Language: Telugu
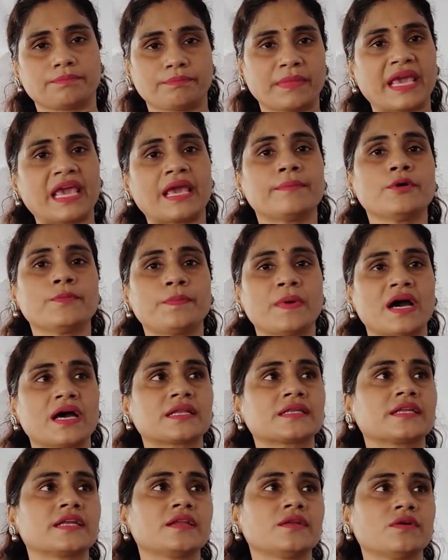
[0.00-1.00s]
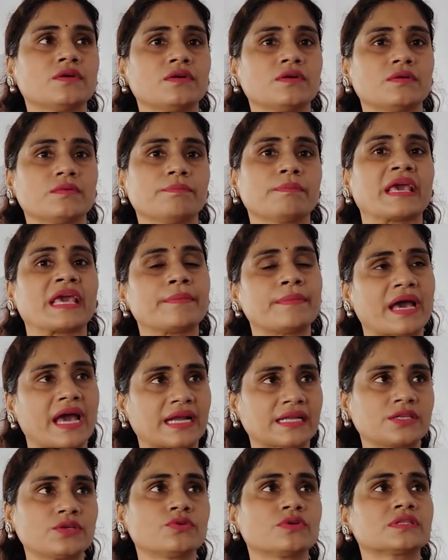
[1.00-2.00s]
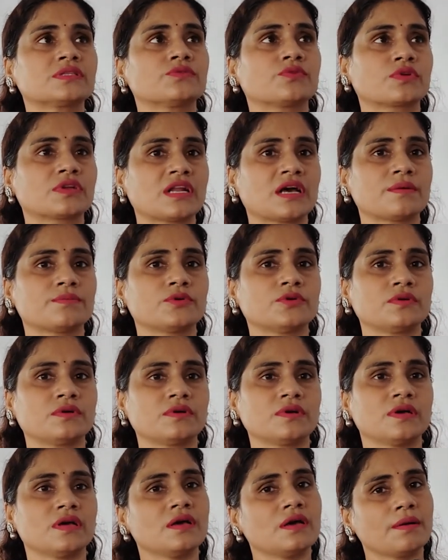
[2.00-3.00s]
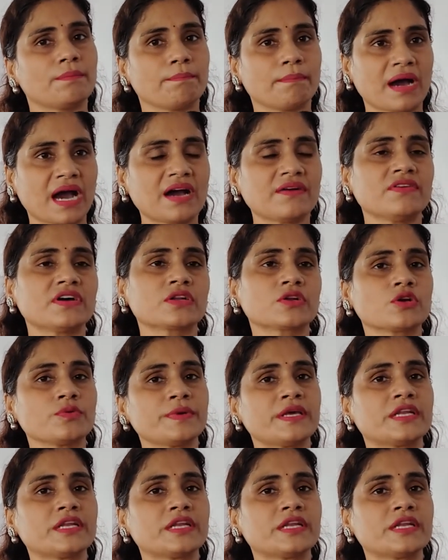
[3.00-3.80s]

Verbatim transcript: మేము పార్టీలో మేము యాక్టివ్గా ఉన్నాము మా వరకు